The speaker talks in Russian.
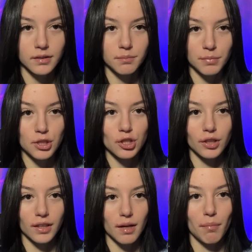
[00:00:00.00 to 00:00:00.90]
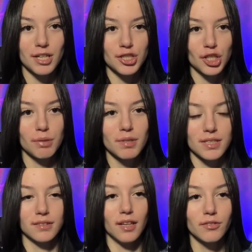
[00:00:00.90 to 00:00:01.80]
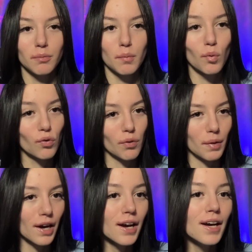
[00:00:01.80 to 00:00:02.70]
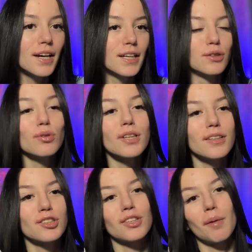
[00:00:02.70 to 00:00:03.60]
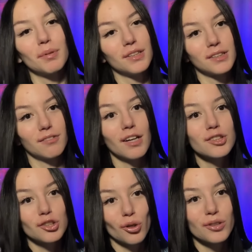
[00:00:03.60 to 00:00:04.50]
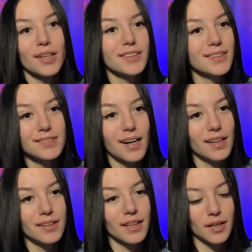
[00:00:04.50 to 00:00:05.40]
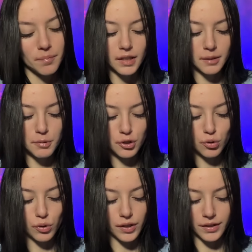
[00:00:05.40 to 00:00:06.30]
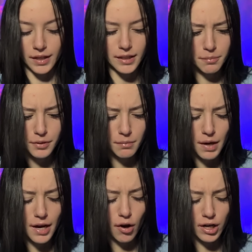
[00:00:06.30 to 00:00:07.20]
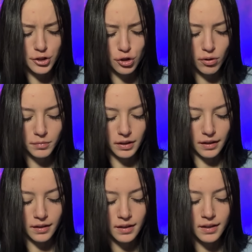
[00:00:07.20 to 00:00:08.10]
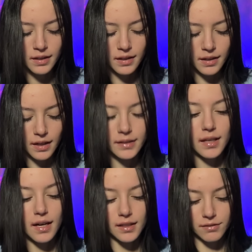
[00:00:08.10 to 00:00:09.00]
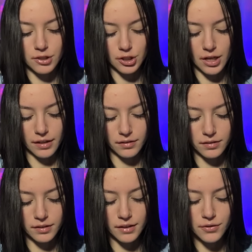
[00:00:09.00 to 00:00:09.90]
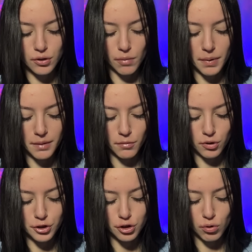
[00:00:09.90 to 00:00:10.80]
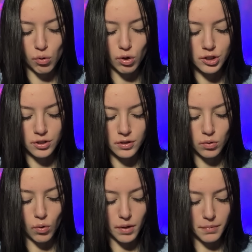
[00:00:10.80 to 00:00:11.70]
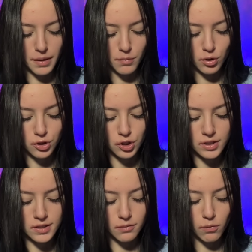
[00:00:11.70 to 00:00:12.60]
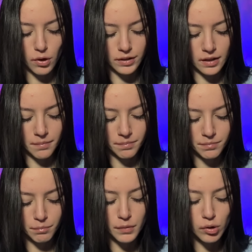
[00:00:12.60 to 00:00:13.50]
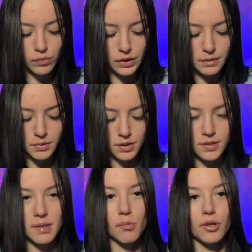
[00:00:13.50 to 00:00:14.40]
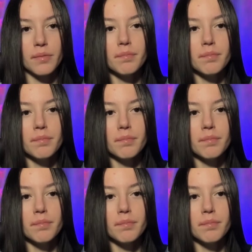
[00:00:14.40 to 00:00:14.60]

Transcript: Пишет она большими заглавными буквами. И тут я начинаю подозревать что-то неладное. И пишу ей, я не понимаю, о чем ты? Она отвечает, ты все поймешь, очень скоро поймешь, сегодня. Мы увидимся с тобой.